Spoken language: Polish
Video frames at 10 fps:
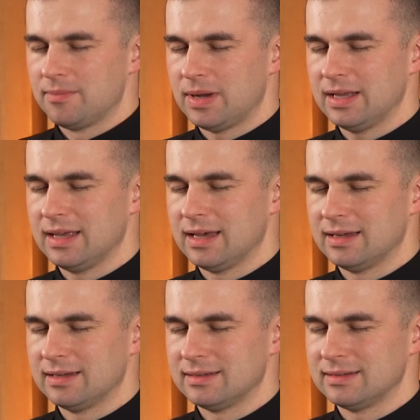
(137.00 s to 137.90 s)

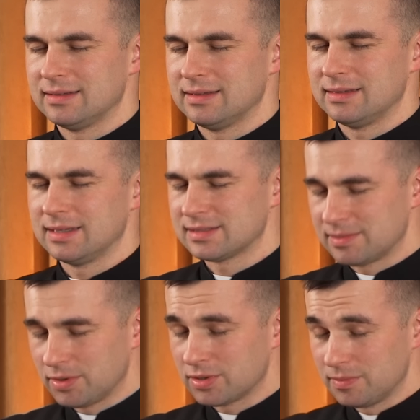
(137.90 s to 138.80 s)
Panie,
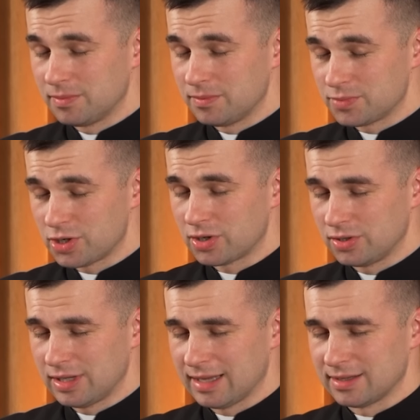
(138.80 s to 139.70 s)
Jestem o tym
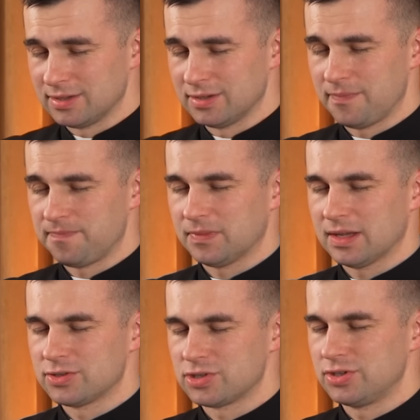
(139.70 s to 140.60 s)
przekonany,
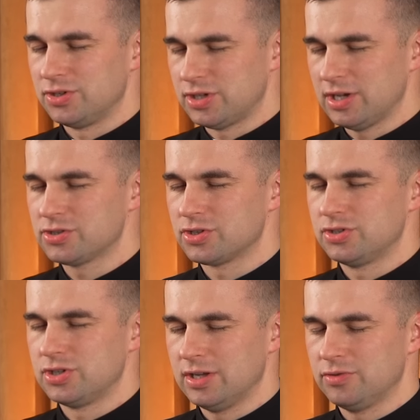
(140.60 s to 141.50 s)
że dzisiejszy
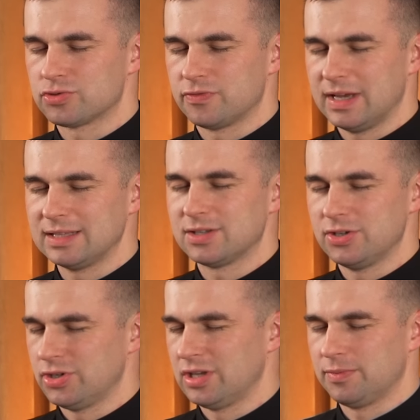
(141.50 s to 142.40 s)
dzień już więcej
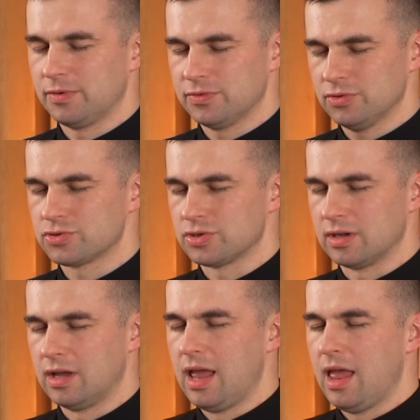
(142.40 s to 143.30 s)
się nie powtórzy.